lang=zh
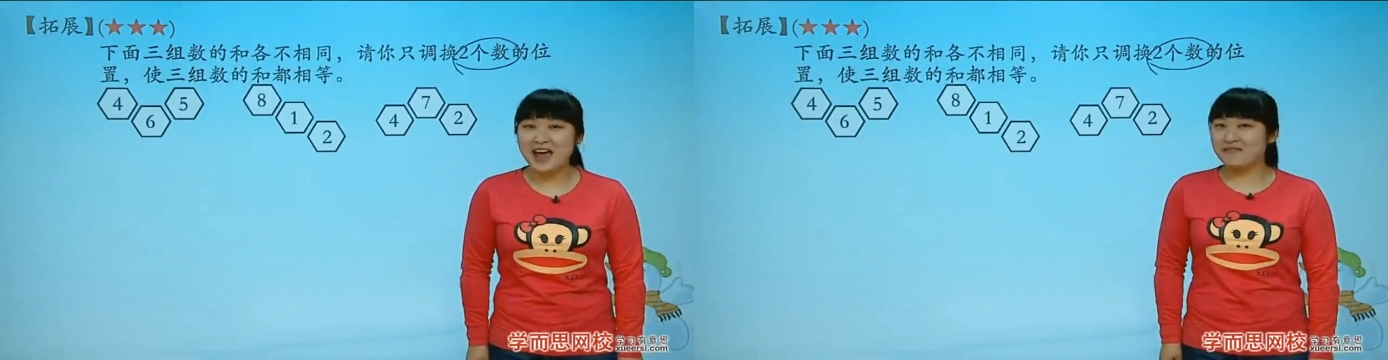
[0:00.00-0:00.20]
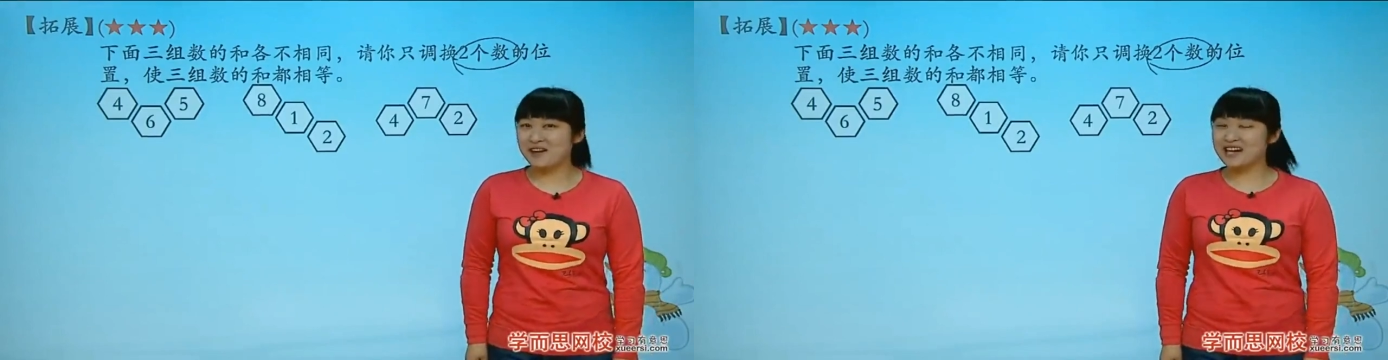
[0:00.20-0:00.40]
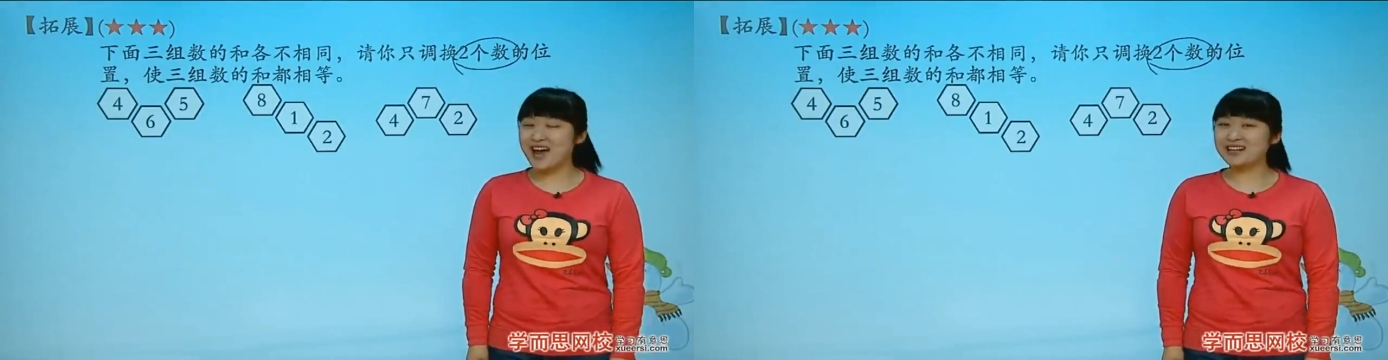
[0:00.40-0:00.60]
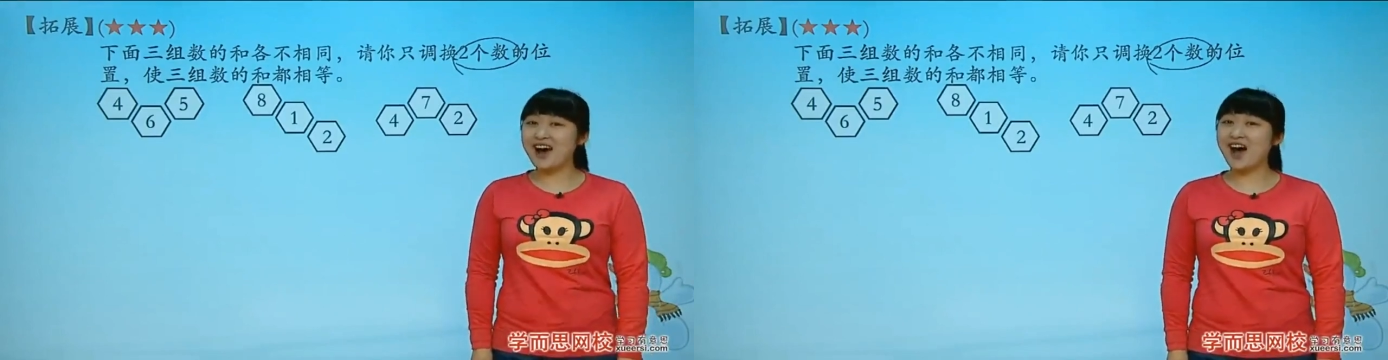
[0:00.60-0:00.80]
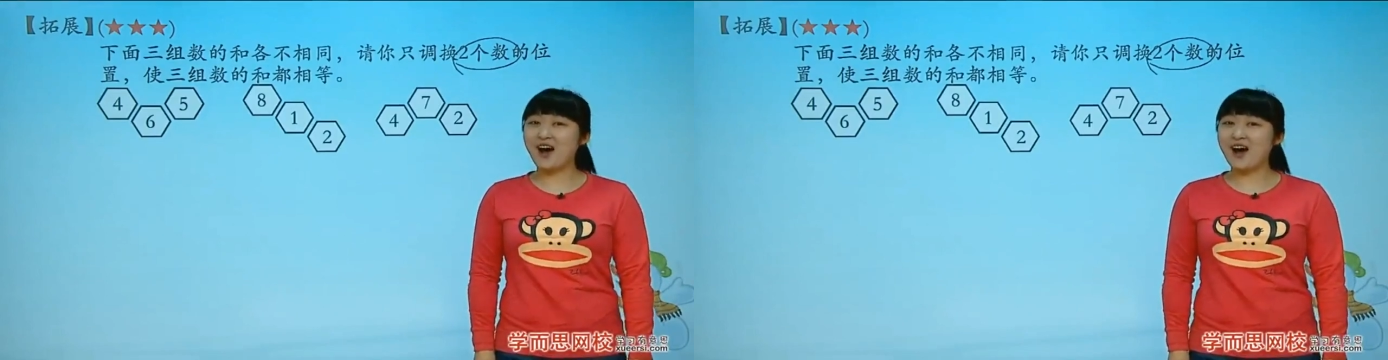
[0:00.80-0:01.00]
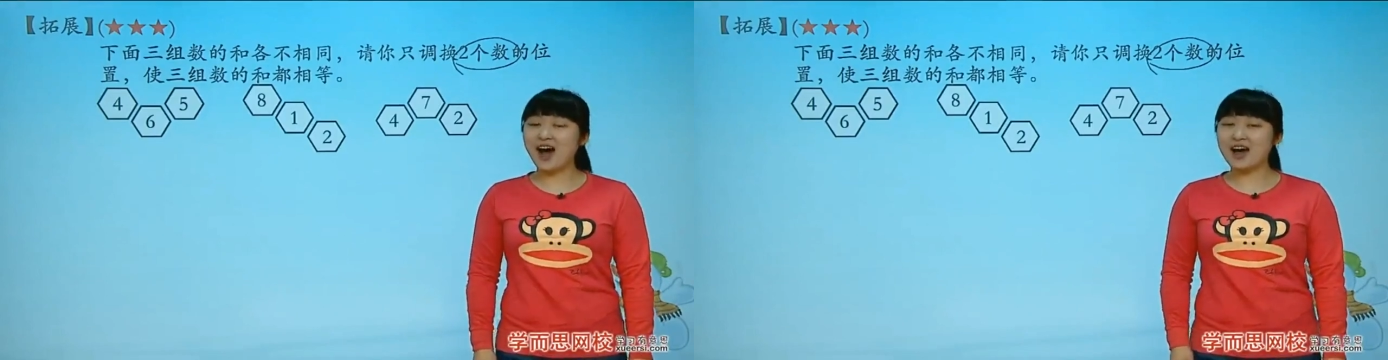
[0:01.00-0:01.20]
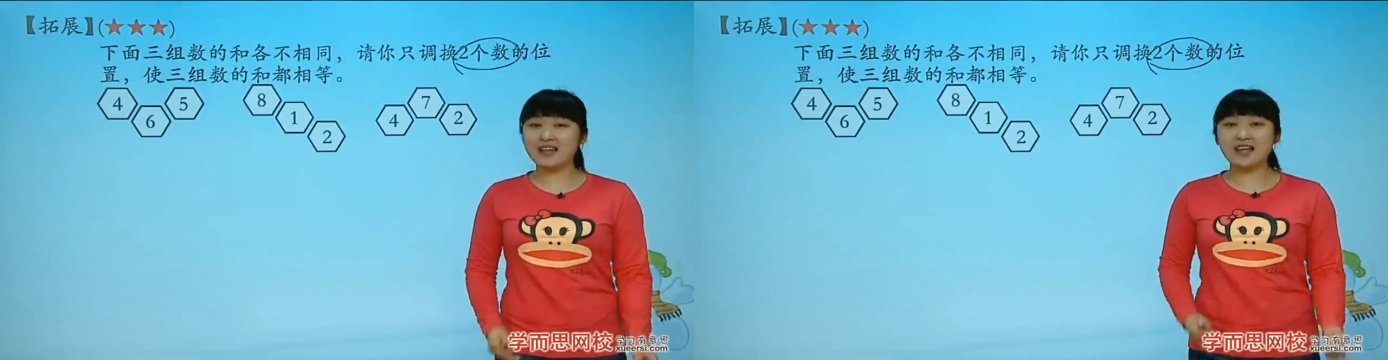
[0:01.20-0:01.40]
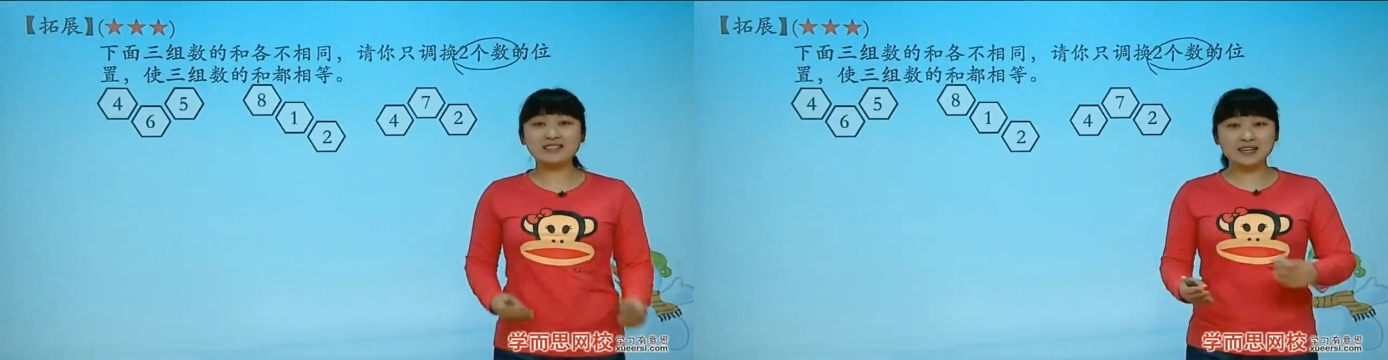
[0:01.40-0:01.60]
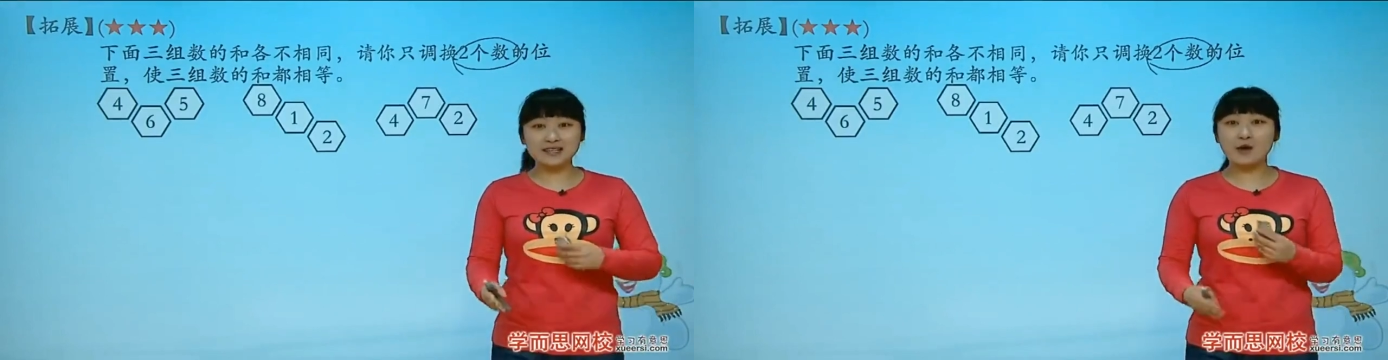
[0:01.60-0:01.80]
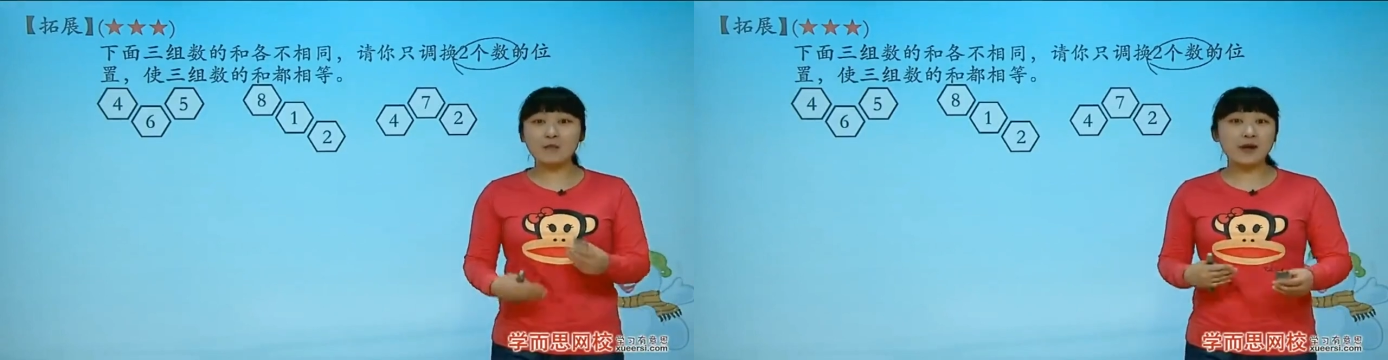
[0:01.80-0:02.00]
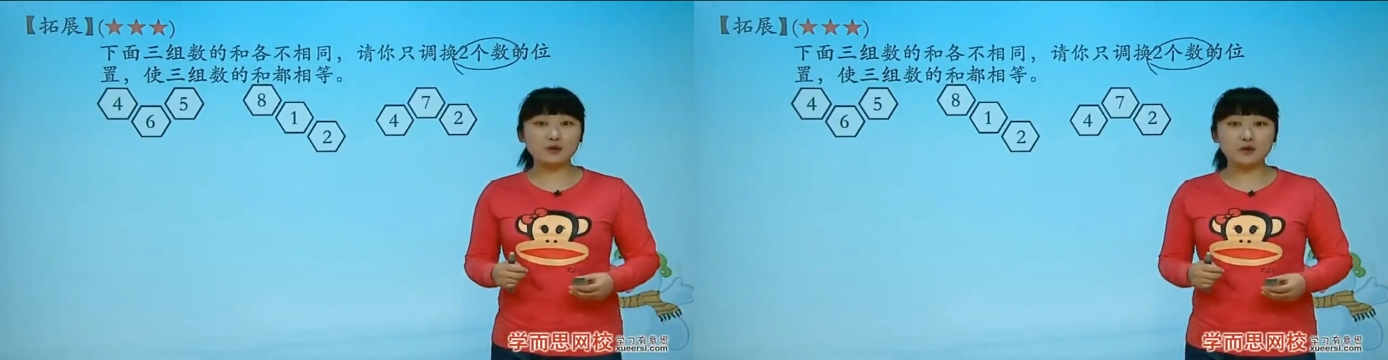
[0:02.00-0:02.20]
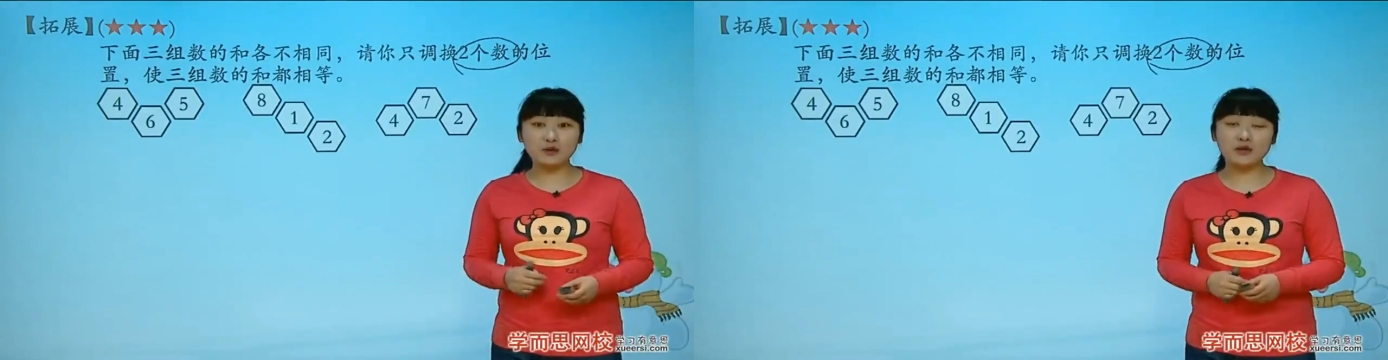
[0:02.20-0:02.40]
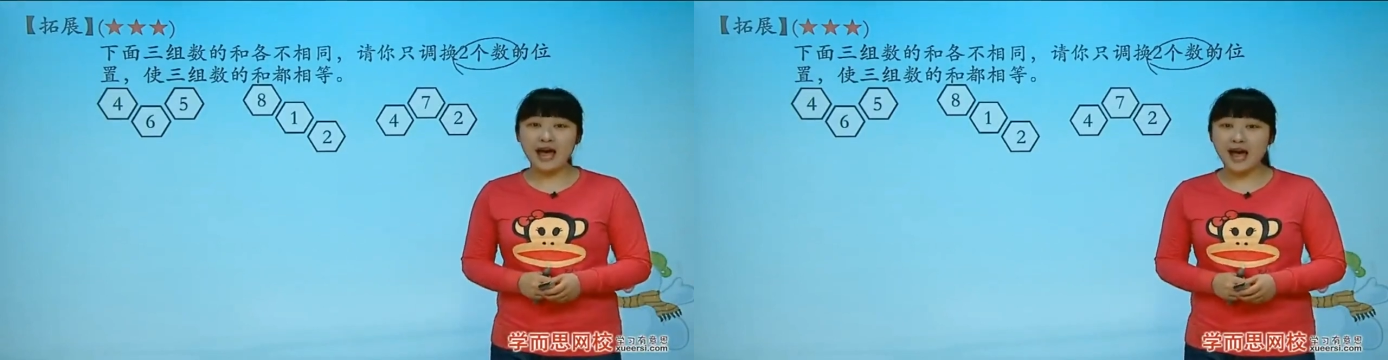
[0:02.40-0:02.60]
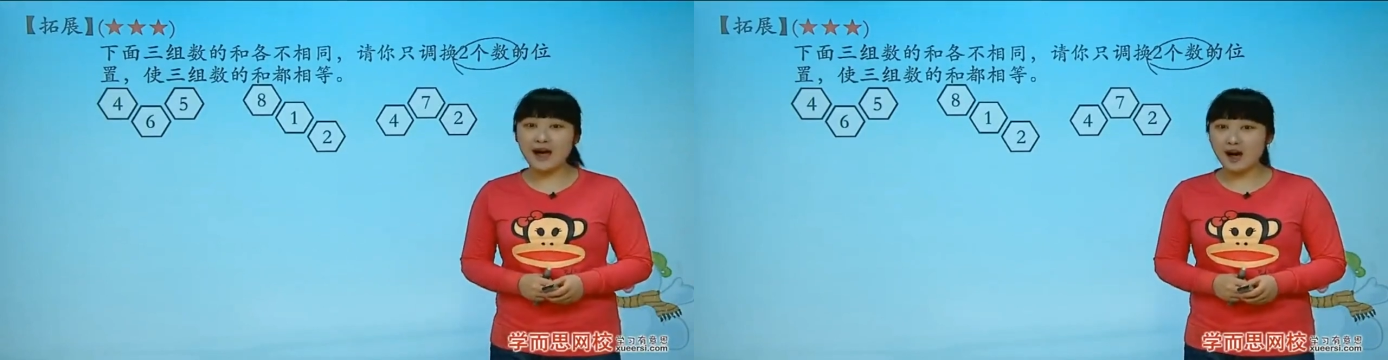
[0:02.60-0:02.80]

非常的好啊！那接下来我们来对一对答案，